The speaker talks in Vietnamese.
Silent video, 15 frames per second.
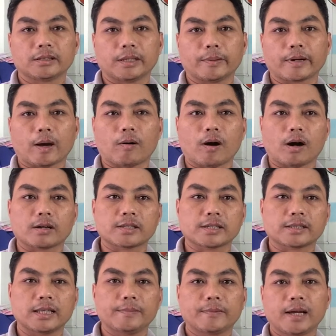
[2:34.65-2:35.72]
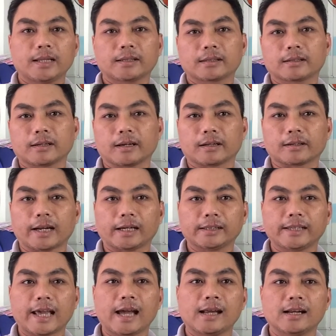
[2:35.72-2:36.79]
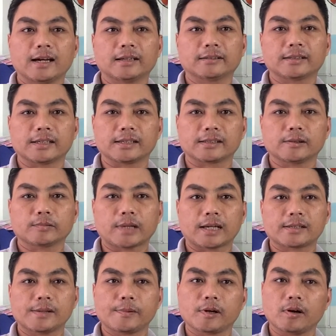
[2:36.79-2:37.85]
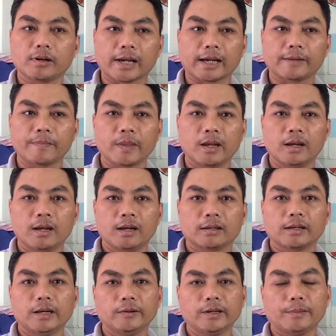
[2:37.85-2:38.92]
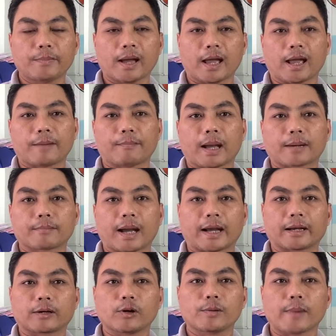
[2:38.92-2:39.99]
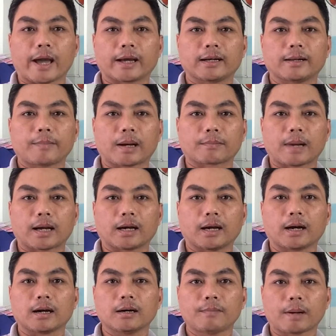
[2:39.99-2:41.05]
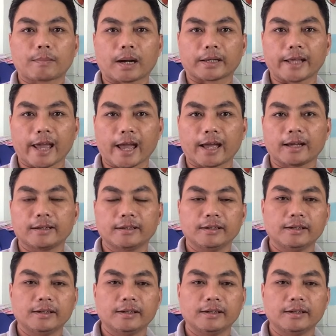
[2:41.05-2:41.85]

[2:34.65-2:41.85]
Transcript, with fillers: thì bắt đầu họ sẽ tìm cách uh, nâng giá lên thì chúng ta rất là khó khăn nếu cái bà mặt bằng của các bạn là mặt bằng ở mặt bằng nhà